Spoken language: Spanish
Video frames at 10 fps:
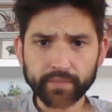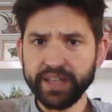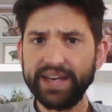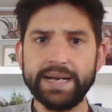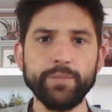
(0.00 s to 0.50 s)

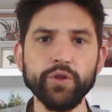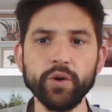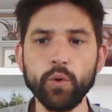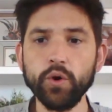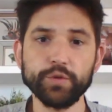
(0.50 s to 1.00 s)
y llegar al mundo
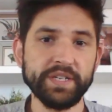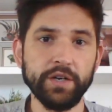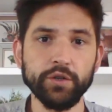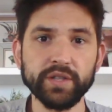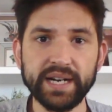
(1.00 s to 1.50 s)
de juegos vais a
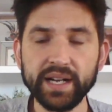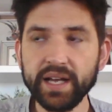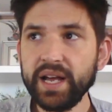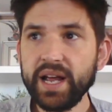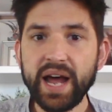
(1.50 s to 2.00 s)
encontrar
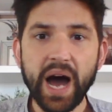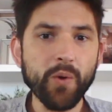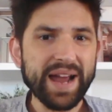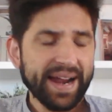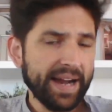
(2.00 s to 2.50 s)
a
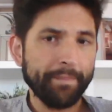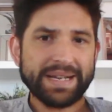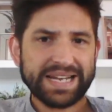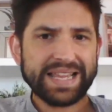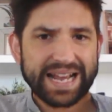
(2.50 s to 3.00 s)
una gran
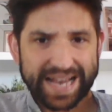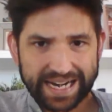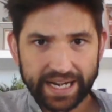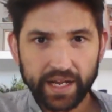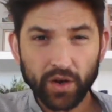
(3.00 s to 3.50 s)
masa de
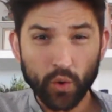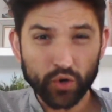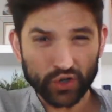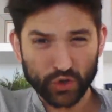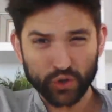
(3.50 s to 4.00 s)
carne con
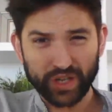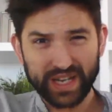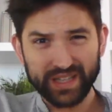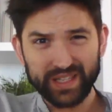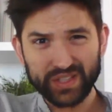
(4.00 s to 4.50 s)
unos ojos
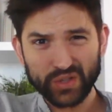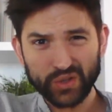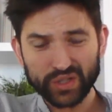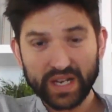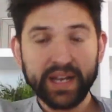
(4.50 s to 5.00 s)

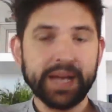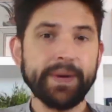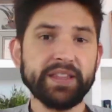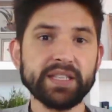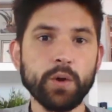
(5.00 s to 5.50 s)
gigantescos, que
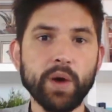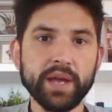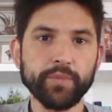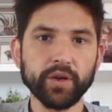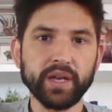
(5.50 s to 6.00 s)
aparte está
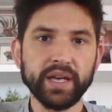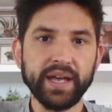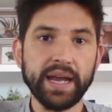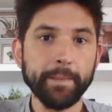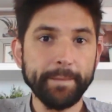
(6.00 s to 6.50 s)
guay
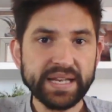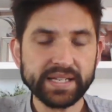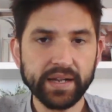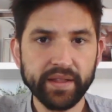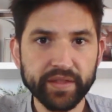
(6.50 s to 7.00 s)
porque el
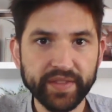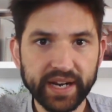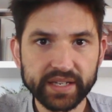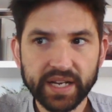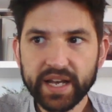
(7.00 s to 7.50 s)
pixel de
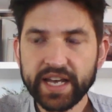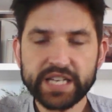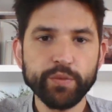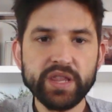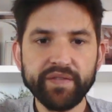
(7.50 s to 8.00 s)
detrás
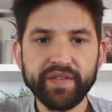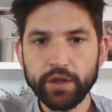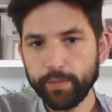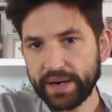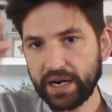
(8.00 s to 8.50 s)
es muy
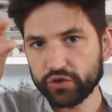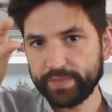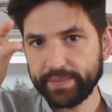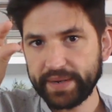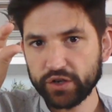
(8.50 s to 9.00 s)
indefinido para los,
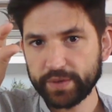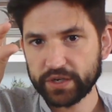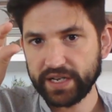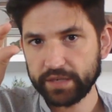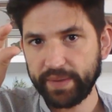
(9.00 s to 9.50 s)
para los
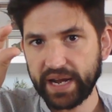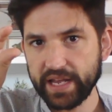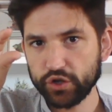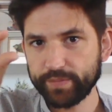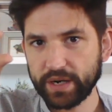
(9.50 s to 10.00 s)
personajes
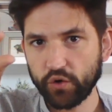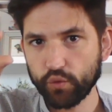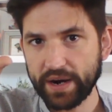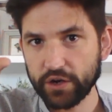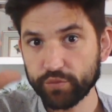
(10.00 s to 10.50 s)
pequeñitos, para los
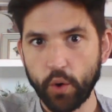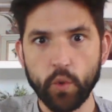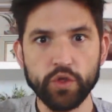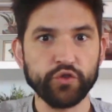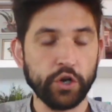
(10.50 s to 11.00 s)
humanos, pero
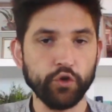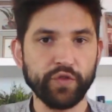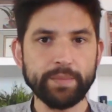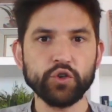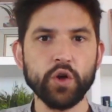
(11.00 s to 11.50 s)
cuando nos
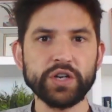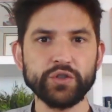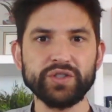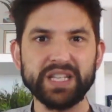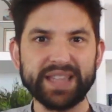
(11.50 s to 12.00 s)
encontramos con
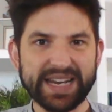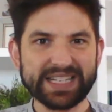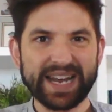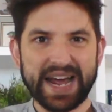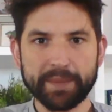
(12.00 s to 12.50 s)
estos
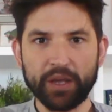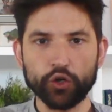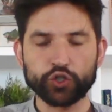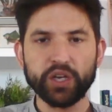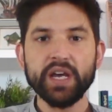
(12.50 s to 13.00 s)
titanes
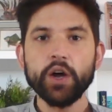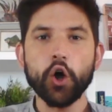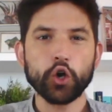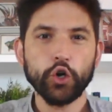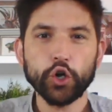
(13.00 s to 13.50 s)
kármicos,
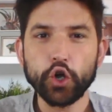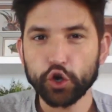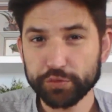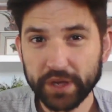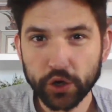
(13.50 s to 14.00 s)
horror
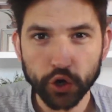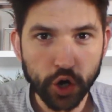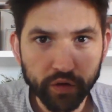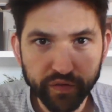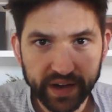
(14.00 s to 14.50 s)
cósmico
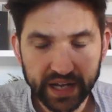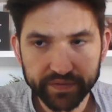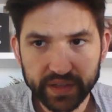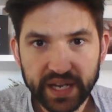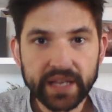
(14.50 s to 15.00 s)

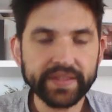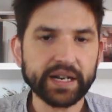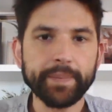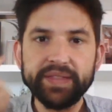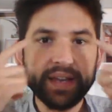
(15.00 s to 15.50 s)
Lovecraft, de
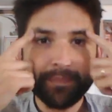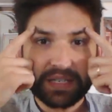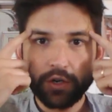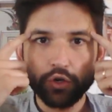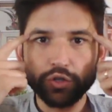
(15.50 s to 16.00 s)
repente
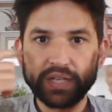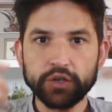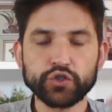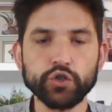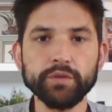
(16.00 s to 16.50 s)
pasa lo
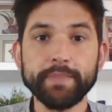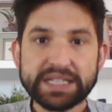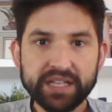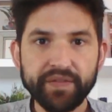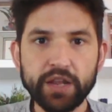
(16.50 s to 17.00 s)
contrario, son
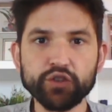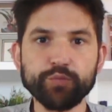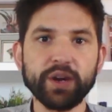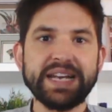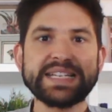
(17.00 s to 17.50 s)
más definidos
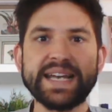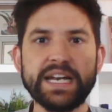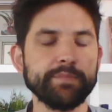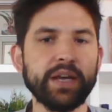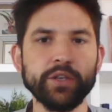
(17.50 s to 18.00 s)
porque la
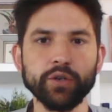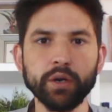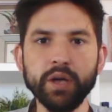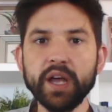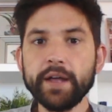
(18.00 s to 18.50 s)
escala es mayor,
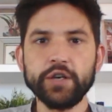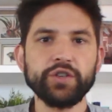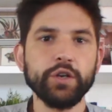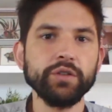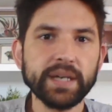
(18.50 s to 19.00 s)
¿no? Y
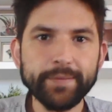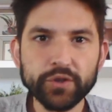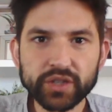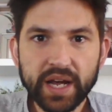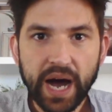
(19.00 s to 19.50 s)
nos
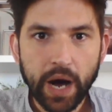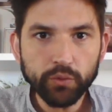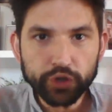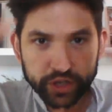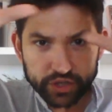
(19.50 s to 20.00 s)
encontramos a
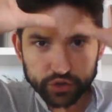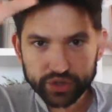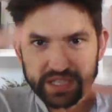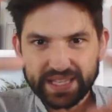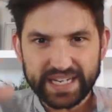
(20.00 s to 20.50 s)
uno de
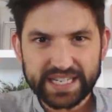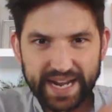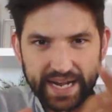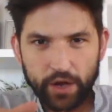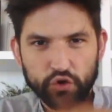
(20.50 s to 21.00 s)
estos titanes
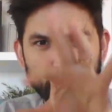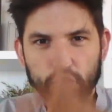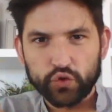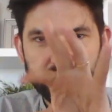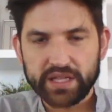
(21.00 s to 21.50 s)
cárnicos con
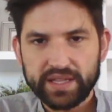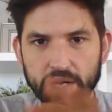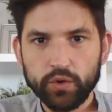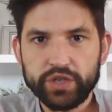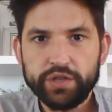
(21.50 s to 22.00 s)
sus
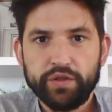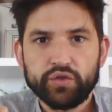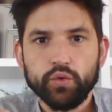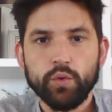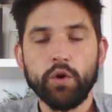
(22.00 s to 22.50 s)
tentáculos y te
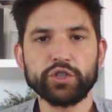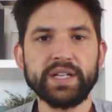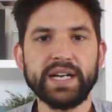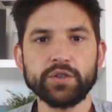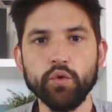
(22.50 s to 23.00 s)
dices tú,
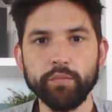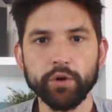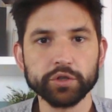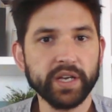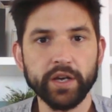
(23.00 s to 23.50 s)
ostras, un
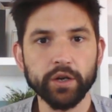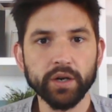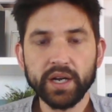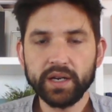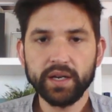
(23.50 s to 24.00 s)
boss, y
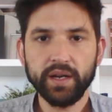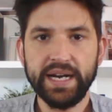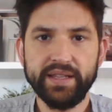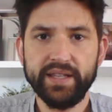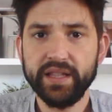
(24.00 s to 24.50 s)
no,
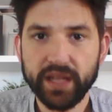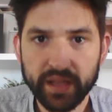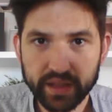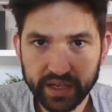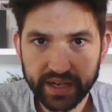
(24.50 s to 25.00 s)
dice, te
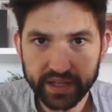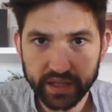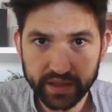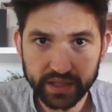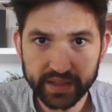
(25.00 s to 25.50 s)

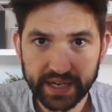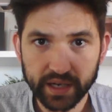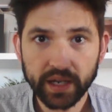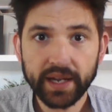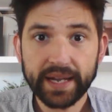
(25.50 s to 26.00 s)
dice el
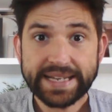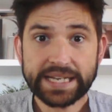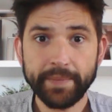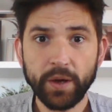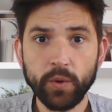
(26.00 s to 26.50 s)
titán, es
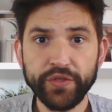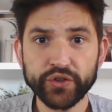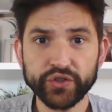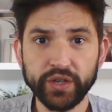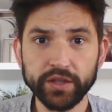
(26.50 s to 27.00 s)
que me
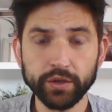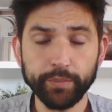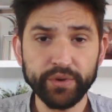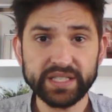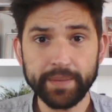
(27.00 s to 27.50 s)
encuentro
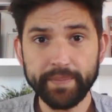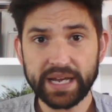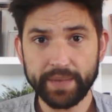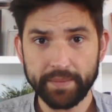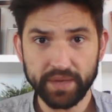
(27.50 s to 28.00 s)
solito, ¿puedes
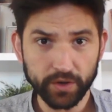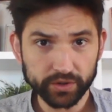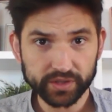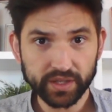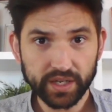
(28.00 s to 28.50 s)
enviarme
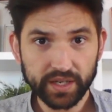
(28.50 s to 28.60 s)
amigos?